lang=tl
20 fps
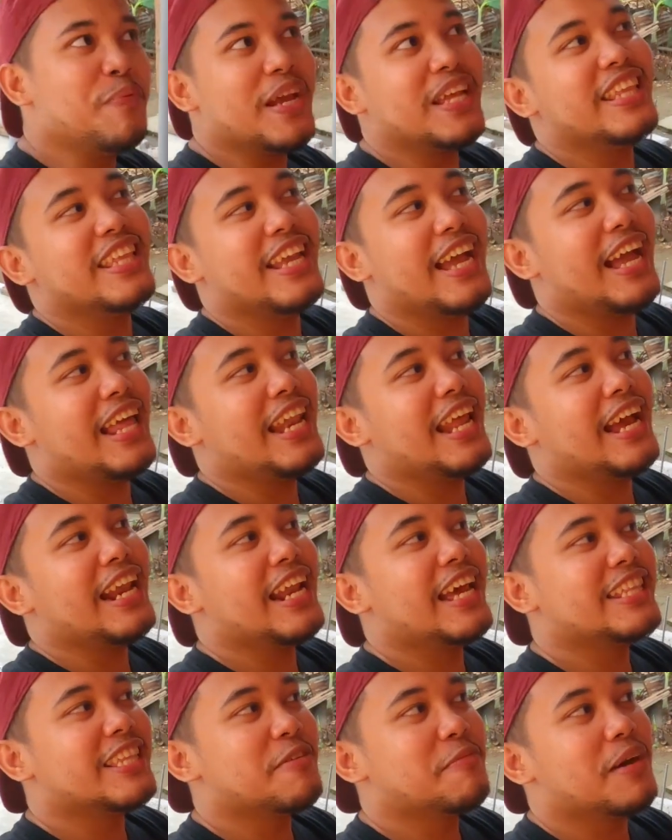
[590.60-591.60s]
kung pwede nga
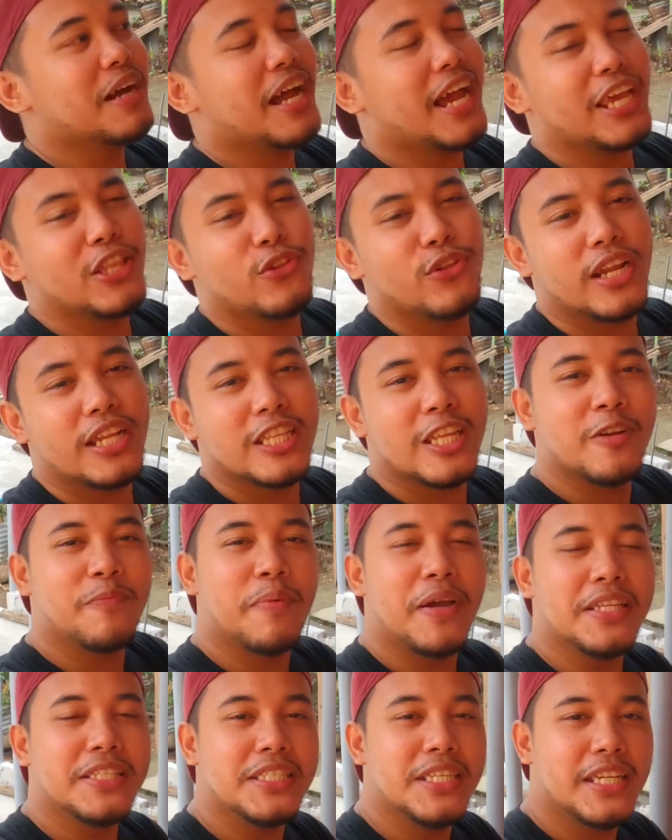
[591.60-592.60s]
lang lahat ng mga idol natin
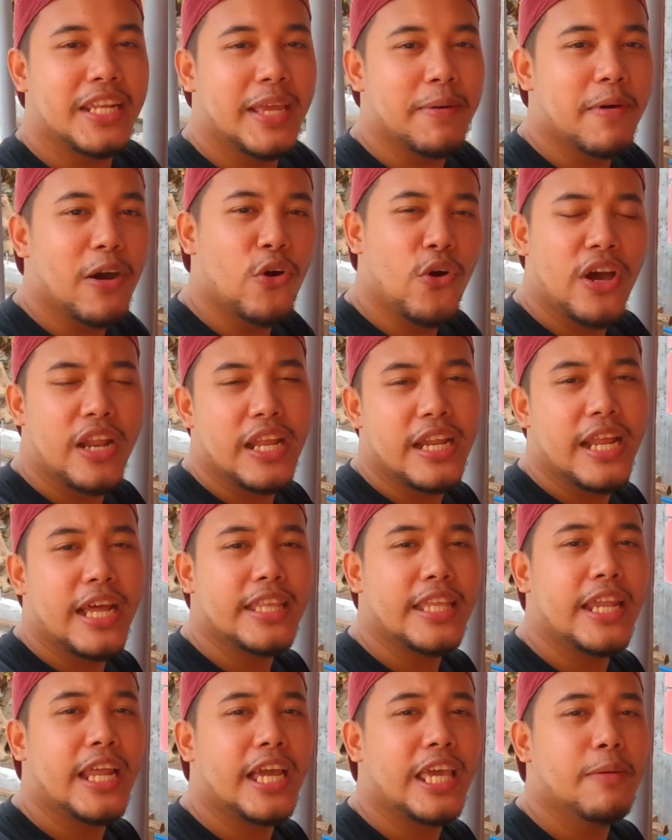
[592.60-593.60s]
ng Pansir, eh, makuha na
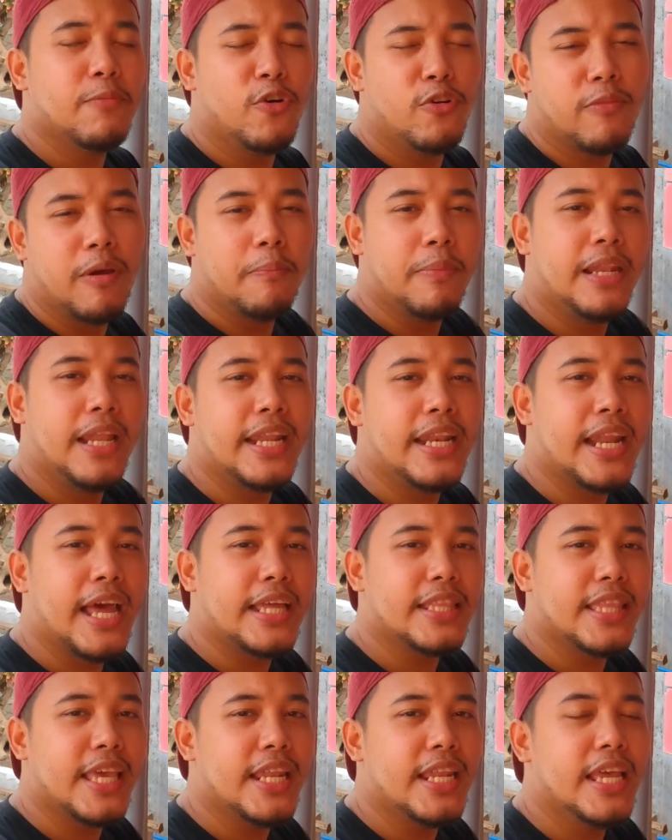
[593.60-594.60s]
natin ang ibon, mabilan
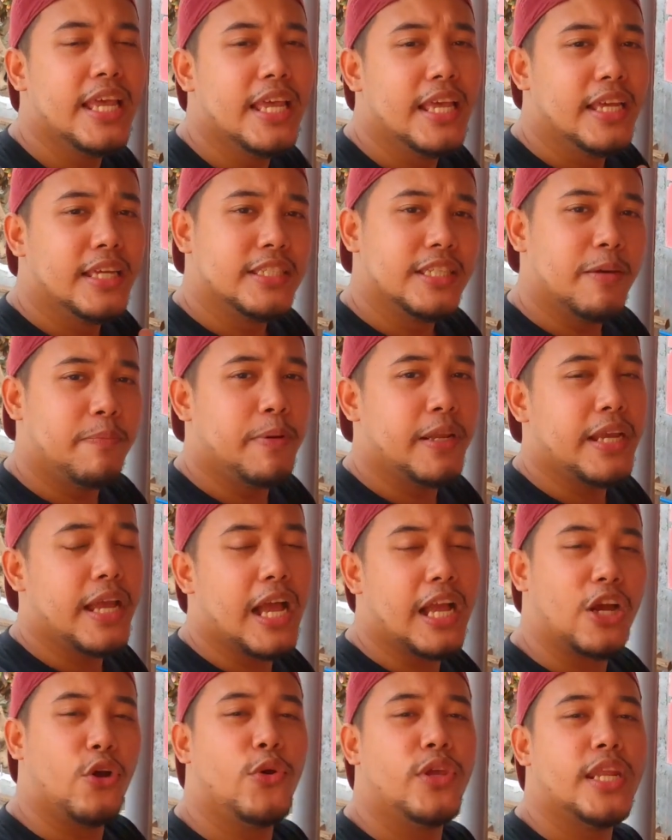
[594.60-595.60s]
natin. Siyempre
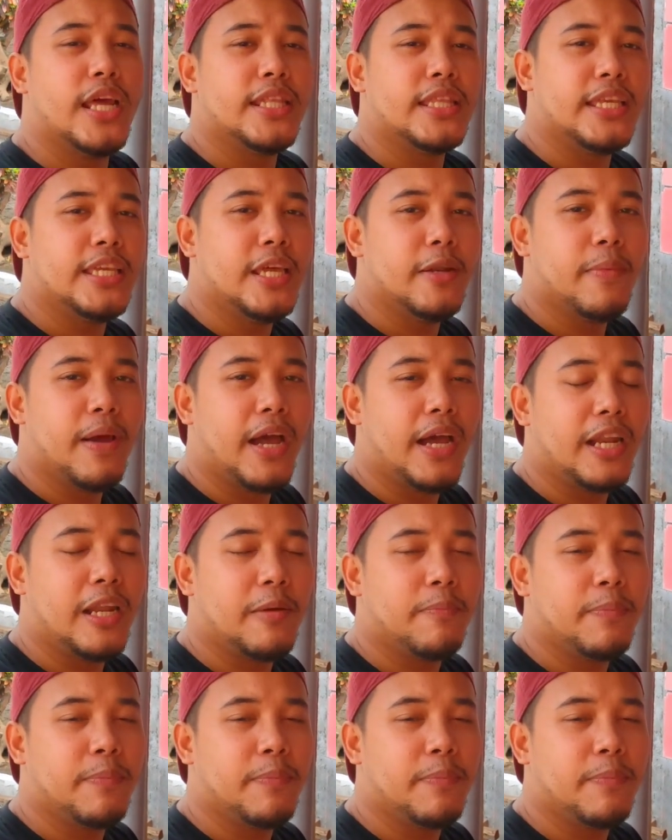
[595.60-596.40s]
gagawin natin yan mga